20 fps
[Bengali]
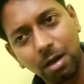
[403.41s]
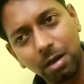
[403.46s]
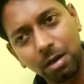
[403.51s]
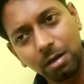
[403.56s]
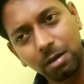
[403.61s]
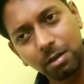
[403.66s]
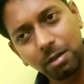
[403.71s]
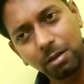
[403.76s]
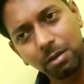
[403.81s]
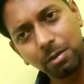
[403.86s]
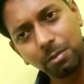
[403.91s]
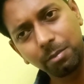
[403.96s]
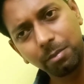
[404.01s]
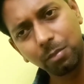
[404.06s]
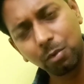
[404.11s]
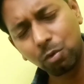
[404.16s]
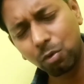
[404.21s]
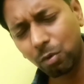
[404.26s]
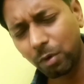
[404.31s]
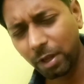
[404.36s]
আর
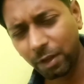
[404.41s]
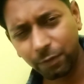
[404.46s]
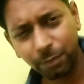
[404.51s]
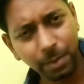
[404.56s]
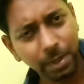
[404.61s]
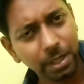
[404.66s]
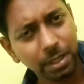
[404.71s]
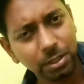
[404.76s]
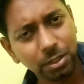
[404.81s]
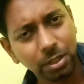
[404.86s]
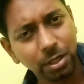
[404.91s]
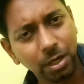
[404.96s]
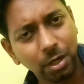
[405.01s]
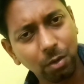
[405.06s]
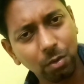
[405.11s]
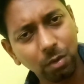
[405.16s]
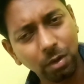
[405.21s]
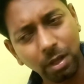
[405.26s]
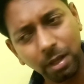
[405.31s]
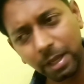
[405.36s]
কোনো এক্সপেকটেশন
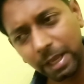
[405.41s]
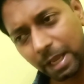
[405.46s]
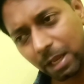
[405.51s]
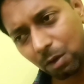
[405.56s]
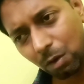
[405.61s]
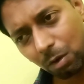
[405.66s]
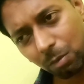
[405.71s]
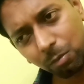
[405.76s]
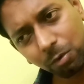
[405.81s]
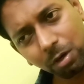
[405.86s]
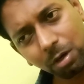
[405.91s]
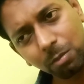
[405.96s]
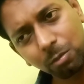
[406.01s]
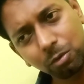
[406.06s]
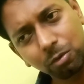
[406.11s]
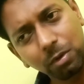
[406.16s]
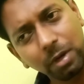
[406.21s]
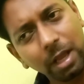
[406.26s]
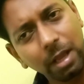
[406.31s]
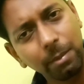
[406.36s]
রেখো না এই গল্পটার
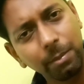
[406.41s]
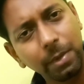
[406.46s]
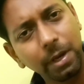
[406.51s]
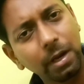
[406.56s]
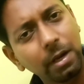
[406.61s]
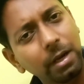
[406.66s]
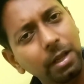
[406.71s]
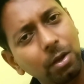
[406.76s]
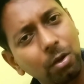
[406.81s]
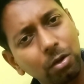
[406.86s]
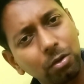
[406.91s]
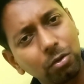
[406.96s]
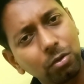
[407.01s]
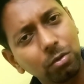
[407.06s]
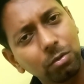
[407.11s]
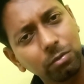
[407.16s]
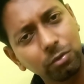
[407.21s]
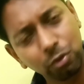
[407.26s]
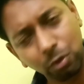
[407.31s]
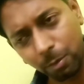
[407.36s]
মতন হ্যাপি এন্ডিং
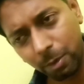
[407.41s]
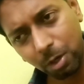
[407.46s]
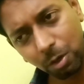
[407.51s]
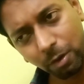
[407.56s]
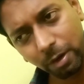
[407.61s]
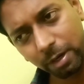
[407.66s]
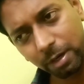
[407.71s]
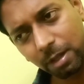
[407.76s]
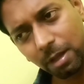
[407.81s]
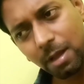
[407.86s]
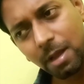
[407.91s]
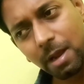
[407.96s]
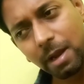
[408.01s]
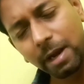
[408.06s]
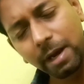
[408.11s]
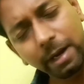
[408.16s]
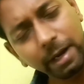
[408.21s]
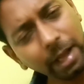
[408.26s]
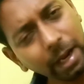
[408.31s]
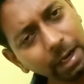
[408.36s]
হয়তো সবার হয় না
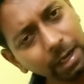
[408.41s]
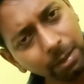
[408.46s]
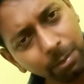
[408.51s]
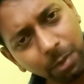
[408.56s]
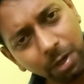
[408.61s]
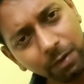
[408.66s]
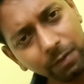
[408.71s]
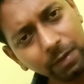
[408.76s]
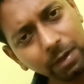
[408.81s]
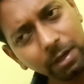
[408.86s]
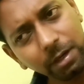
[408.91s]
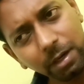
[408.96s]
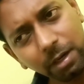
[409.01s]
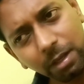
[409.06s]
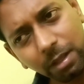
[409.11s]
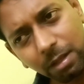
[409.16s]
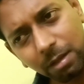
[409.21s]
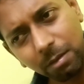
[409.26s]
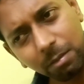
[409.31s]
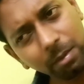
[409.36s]
নাইনটি
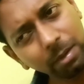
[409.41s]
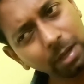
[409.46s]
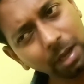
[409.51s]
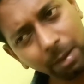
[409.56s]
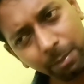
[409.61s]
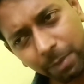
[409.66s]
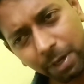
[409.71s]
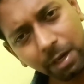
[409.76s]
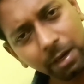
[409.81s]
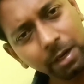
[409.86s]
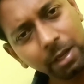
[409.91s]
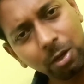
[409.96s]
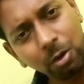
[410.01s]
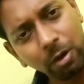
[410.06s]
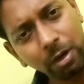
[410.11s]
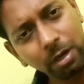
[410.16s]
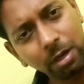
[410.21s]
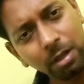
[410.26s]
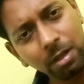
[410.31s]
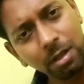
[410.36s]
পার্সেন্টেরই হ্যাপি এন্ডিং
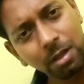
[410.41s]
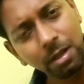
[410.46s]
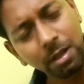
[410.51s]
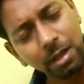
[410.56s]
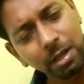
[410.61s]
হয় না